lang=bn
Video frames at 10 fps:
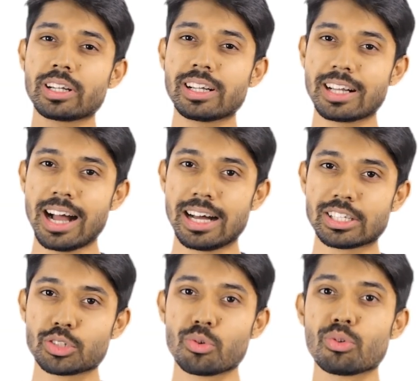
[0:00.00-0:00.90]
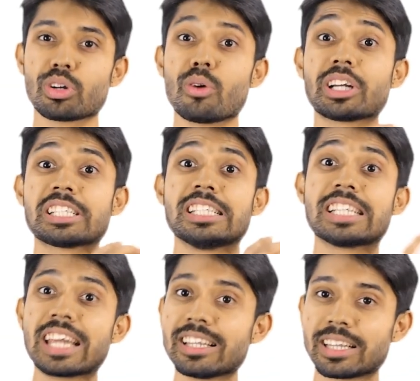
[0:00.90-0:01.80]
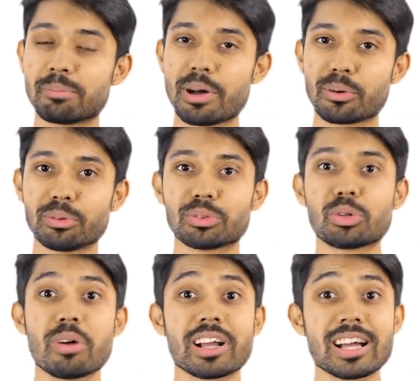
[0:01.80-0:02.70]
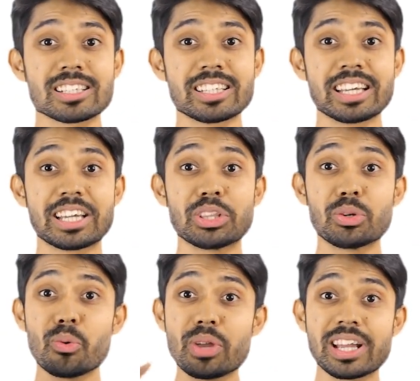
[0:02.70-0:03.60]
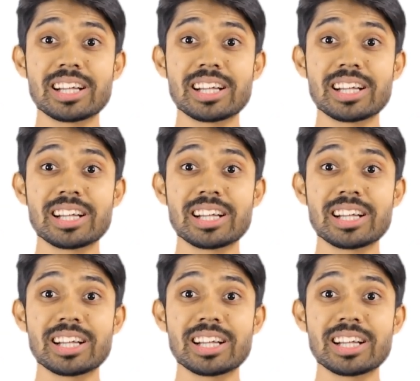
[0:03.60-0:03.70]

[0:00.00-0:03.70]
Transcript: কোনো একটা কাজ অন্য কাউকে শিখিয়ে দিতে পারো তোমার কাছ থেকে কিন্তু ওই